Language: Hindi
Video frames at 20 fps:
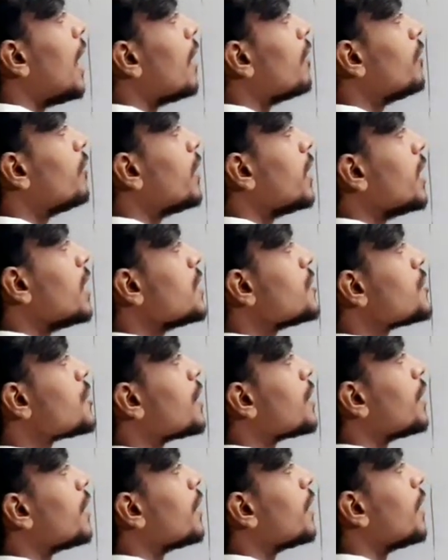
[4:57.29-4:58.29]

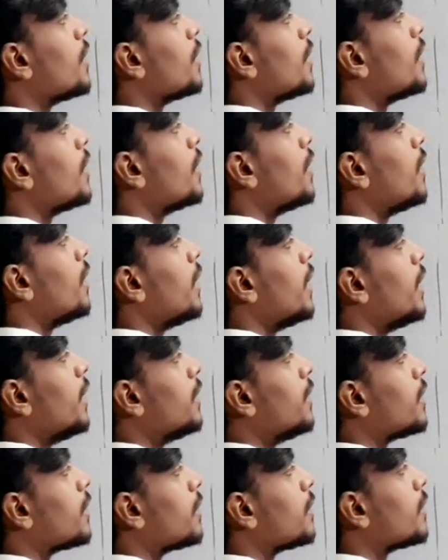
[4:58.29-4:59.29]
एवरेज
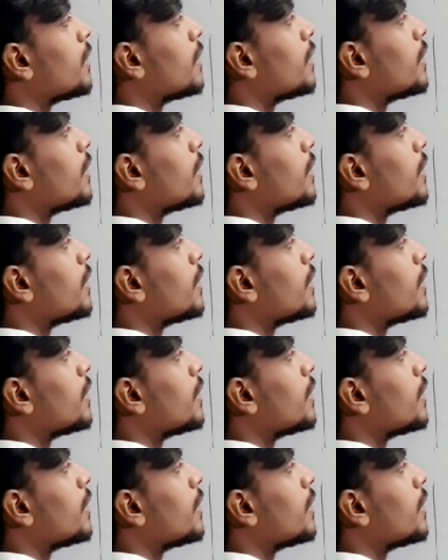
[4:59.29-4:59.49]
रेट